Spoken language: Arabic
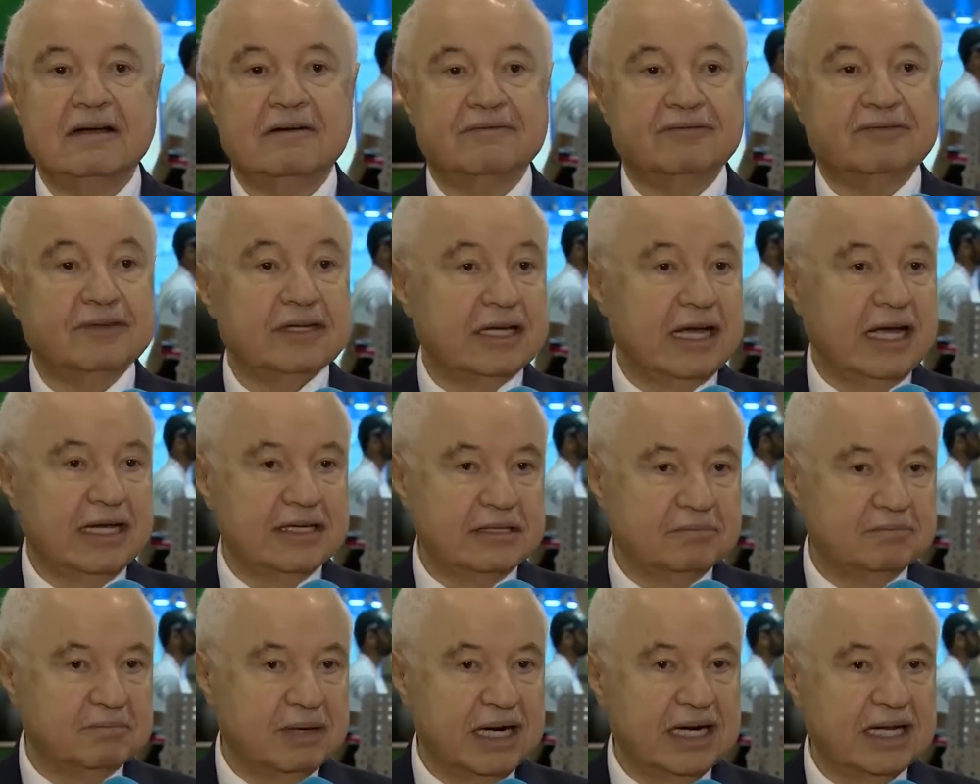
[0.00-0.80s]
في أي
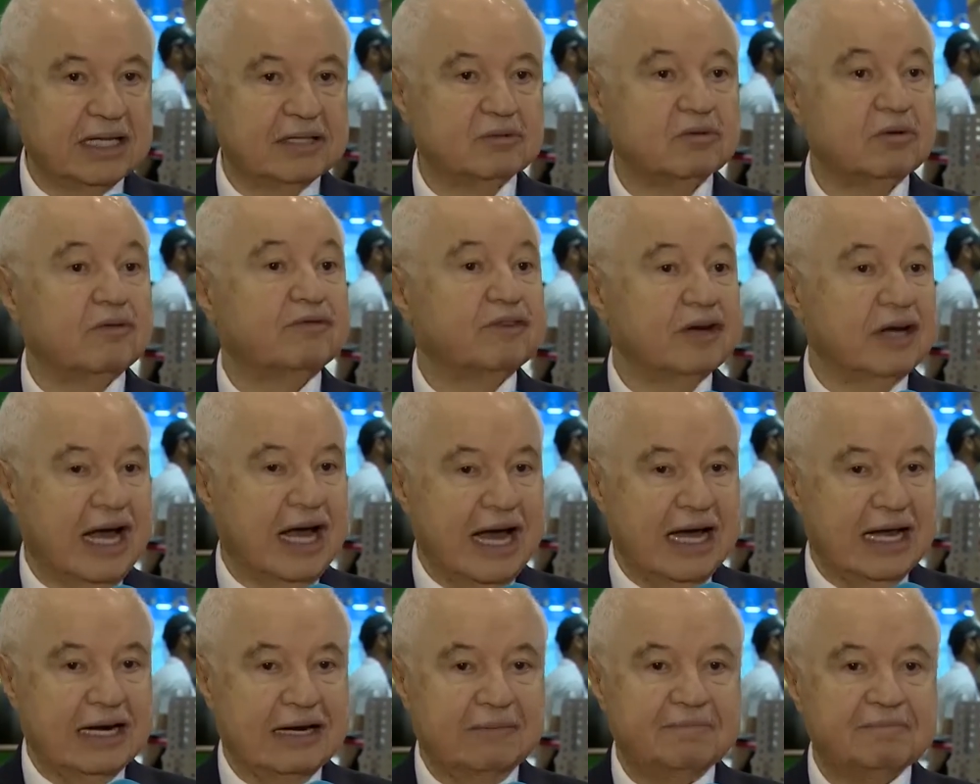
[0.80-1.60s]
بلد وفي
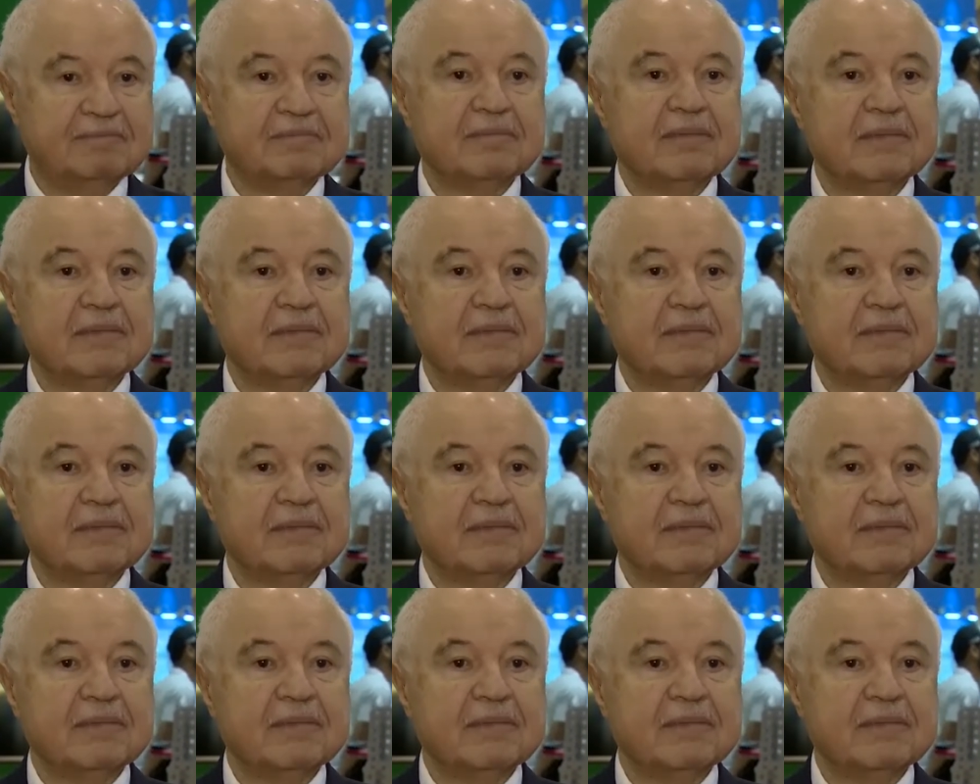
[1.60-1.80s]
العالم